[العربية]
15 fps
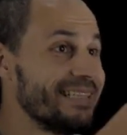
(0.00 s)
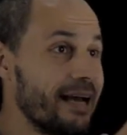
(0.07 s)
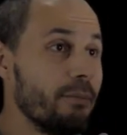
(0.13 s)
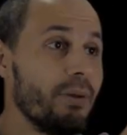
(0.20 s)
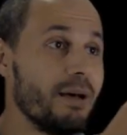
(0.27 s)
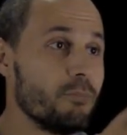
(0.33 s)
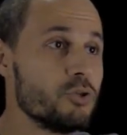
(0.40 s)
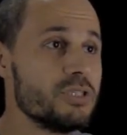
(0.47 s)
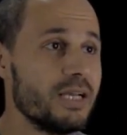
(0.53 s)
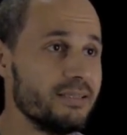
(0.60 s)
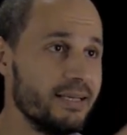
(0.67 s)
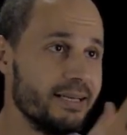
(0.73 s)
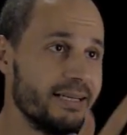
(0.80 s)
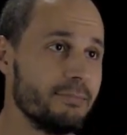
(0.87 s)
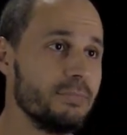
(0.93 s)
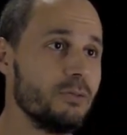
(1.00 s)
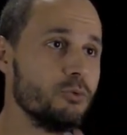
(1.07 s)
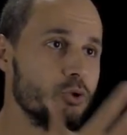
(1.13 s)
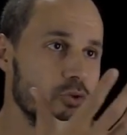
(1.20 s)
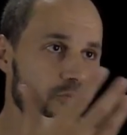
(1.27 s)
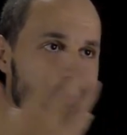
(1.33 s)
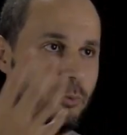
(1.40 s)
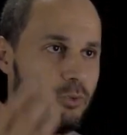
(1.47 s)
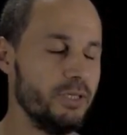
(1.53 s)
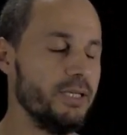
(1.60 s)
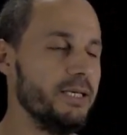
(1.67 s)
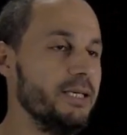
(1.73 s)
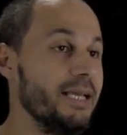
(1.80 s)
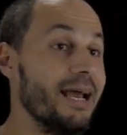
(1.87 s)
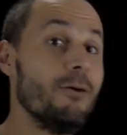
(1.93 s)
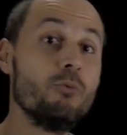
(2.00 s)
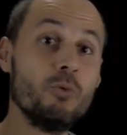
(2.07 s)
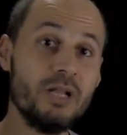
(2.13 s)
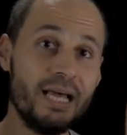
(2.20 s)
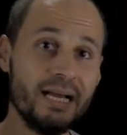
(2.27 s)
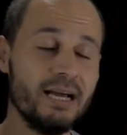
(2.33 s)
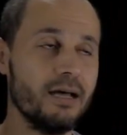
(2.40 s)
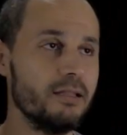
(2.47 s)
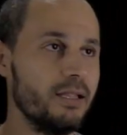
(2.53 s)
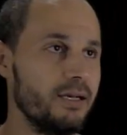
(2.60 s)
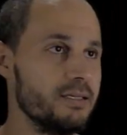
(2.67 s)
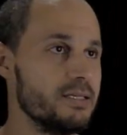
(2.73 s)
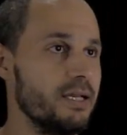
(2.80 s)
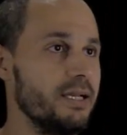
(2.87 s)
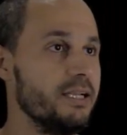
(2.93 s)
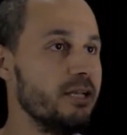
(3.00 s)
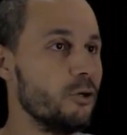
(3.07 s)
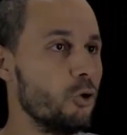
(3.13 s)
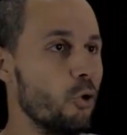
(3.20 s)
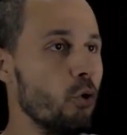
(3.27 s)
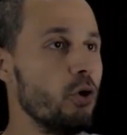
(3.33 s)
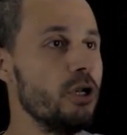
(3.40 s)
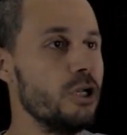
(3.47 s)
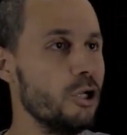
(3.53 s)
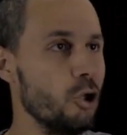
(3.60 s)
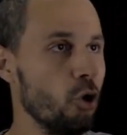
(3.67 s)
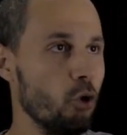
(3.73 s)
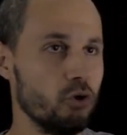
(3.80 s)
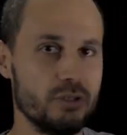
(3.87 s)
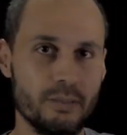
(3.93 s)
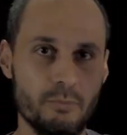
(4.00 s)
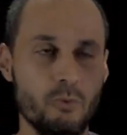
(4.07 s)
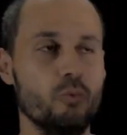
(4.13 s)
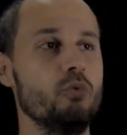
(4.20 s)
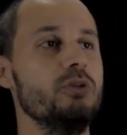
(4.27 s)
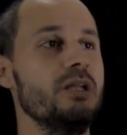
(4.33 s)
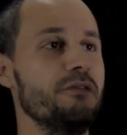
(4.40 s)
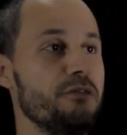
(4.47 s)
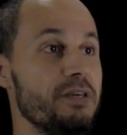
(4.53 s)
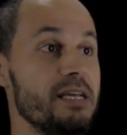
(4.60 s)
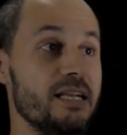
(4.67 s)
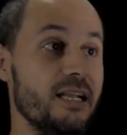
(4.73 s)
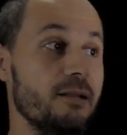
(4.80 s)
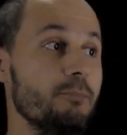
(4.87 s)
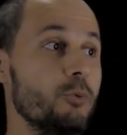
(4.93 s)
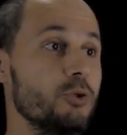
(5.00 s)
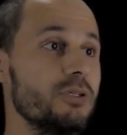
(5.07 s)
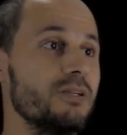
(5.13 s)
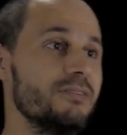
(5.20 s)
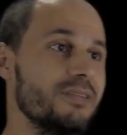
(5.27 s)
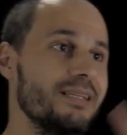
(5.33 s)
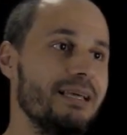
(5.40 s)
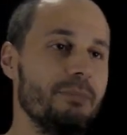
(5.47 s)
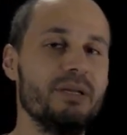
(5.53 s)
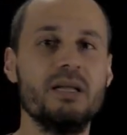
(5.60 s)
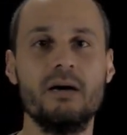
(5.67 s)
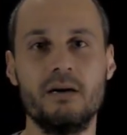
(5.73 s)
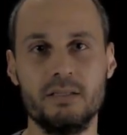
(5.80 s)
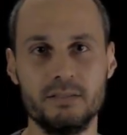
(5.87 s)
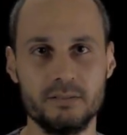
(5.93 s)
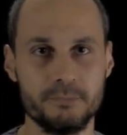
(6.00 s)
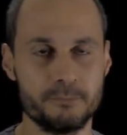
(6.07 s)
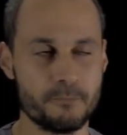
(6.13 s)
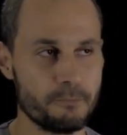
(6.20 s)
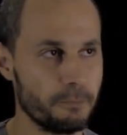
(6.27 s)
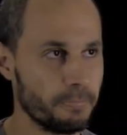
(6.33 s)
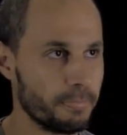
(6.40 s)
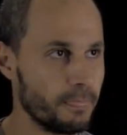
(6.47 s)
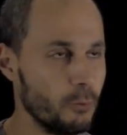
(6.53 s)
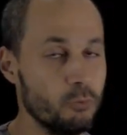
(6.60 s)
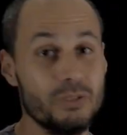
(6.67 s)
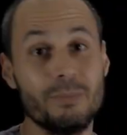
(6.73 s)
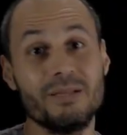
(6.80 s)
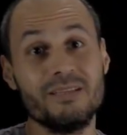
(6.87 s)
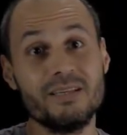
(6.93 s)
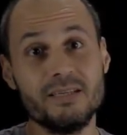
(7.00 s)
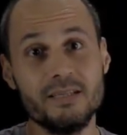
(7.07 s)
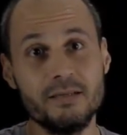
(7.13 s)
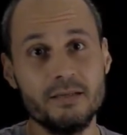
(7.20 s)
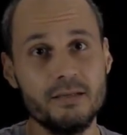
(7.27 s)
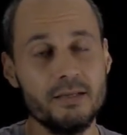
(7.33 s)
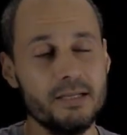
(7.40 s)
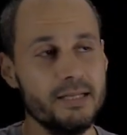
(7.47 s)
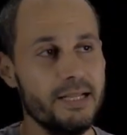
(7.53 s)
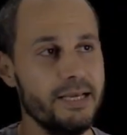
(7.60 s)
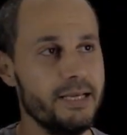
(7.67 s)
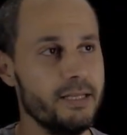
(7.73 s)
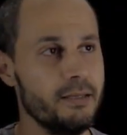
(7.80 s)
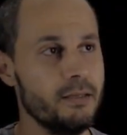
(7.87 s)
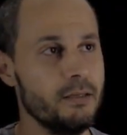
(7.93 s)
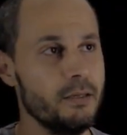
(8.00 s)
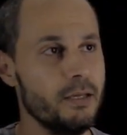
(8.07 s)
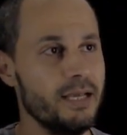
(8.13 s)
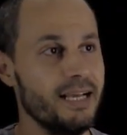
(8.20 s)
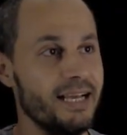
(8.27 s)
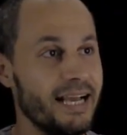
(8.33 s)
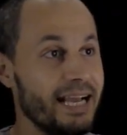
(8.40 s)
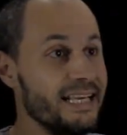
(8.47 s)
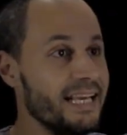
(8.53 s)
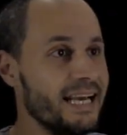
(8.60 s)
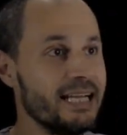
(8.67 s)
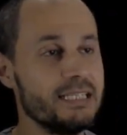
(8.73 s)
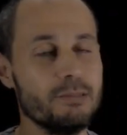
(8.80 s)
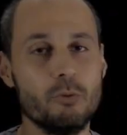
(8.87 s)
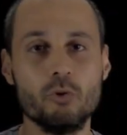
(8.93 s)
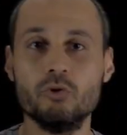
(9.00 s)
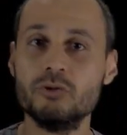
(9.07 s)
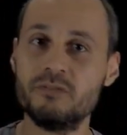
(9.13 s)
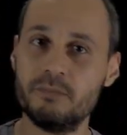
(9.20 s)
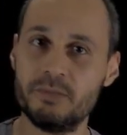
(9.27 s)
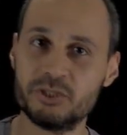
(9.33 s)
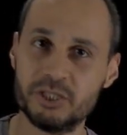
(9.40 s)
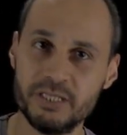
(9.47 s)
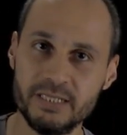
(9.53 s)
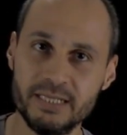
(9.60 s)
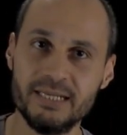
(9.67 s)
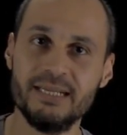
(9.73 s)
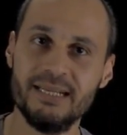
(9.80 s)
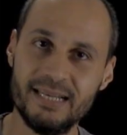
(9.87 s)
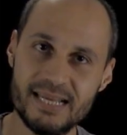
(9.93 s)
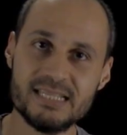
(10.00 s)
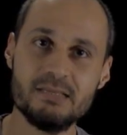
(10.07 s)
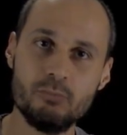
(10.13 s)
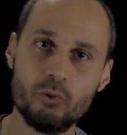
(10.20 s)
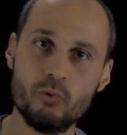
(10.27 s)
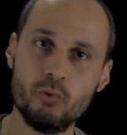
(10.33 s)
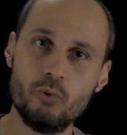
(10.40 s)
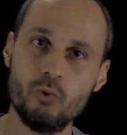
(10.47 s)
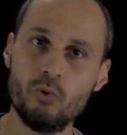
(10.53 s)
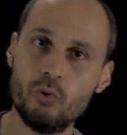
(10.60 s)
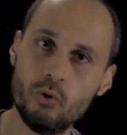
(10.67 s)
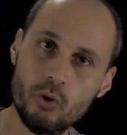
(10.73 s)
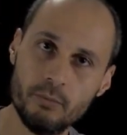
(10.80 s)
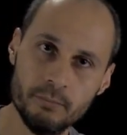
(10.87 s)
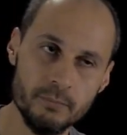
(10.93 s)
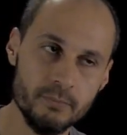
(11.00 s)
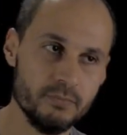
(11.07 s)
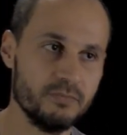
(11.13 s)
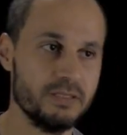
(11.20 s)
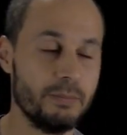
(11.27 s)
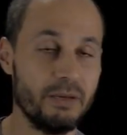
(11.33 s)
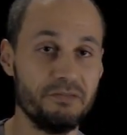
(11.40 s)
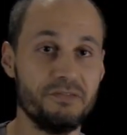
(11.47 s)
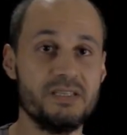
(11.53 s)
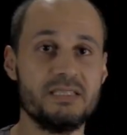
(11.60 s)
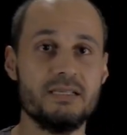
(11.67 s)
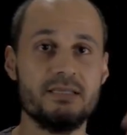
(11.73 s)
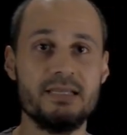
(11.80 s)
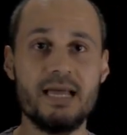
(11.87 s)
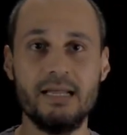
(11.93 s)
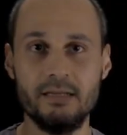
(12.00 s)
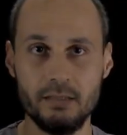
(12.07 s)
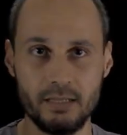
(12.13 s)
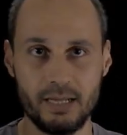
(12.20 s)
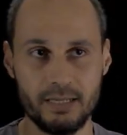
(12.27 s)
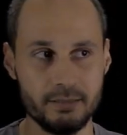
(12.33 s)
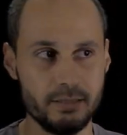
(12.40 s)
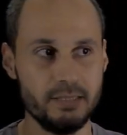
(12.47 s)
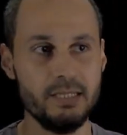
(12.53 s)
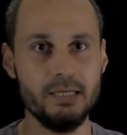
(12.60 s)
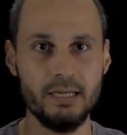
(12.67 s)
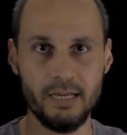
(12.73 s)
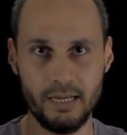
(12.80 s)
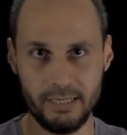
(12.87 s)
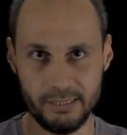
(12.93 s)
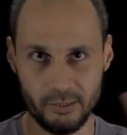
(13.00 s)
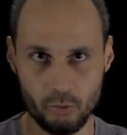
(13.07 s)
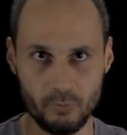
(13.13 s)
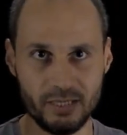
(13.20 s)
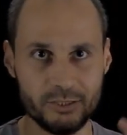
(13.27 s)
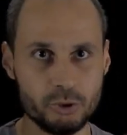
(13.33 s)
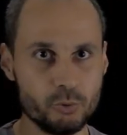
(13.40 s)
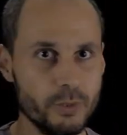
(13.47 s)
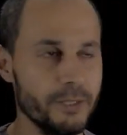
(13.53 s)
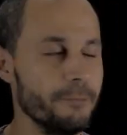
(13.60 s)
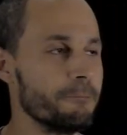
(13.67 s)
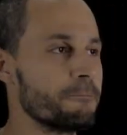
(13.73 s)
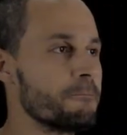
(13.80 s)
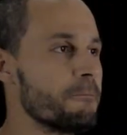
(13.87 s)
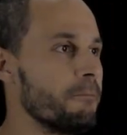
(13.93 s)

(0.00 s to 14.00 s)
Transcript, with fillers: تعال بقى نبص على الدايجرام ده ونشوف بيقول لنا ايه اول حاجه هنلاحظها ان كل نقطه موجوده في الانبوت طلع منها خط وده منطقي لان اي حد موجود في البشريه لازم يكون له ام طبعا في استثناء للقاعده دي هنجيله بعد شويه